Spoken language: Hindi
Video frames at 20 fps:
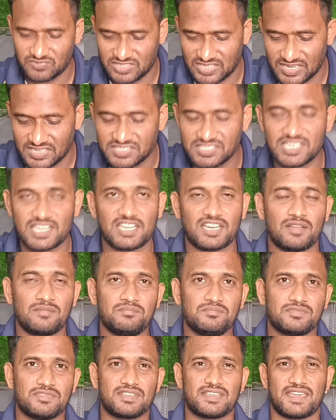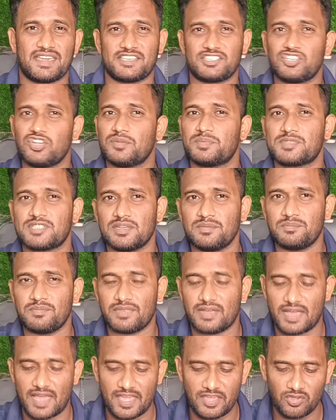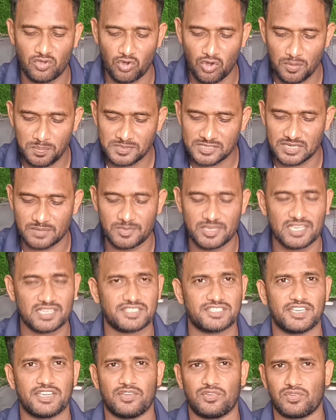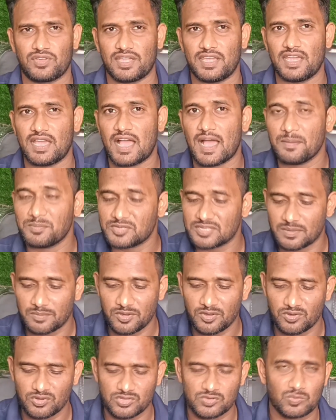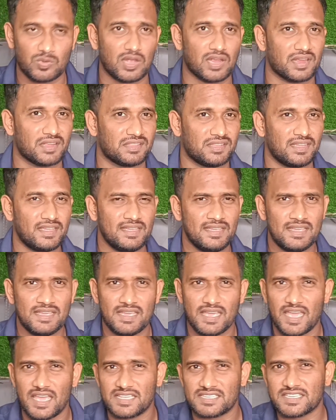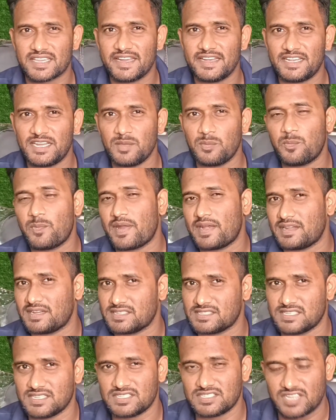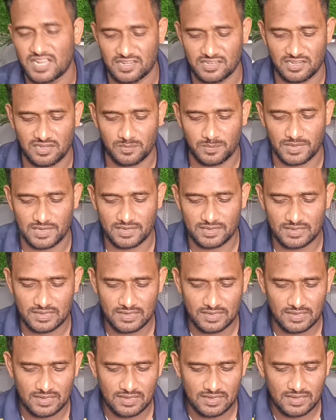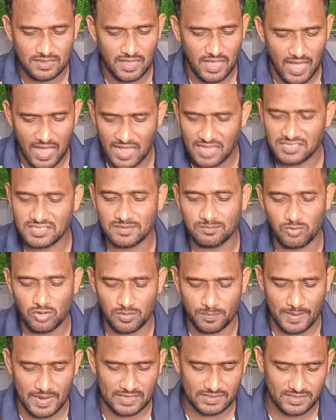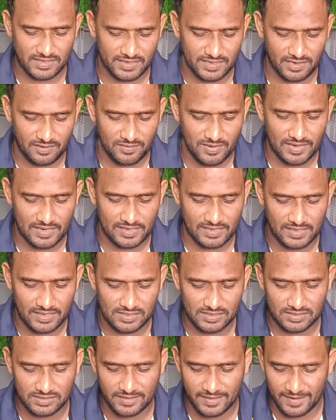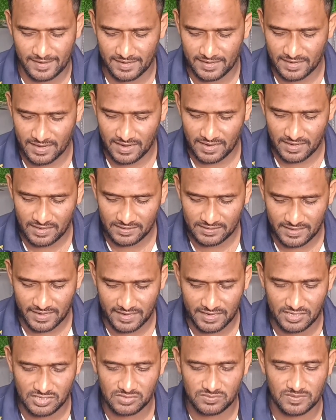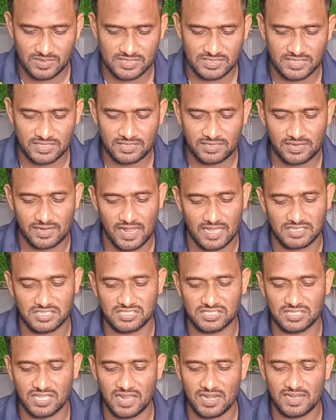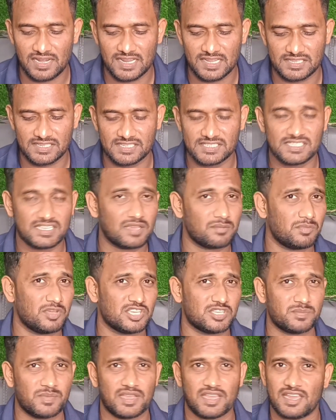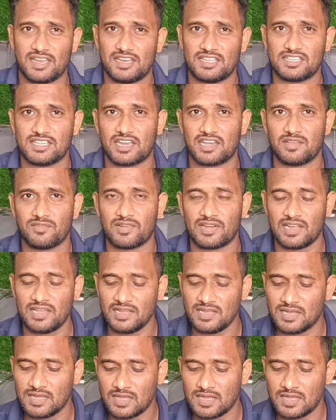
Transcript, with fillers: जय श्री राम कैसा ऑप्शन आई होप सभी अच्छे होंगे आप सभी को स्वागत है एसके टी फैंटेसी चैनल में आज हम लोग बात करने वाले हैं तेलंगाना टाइगर्स वर्सेस राजस्थान लेजेंड्स के बीच में खेले जाने वाला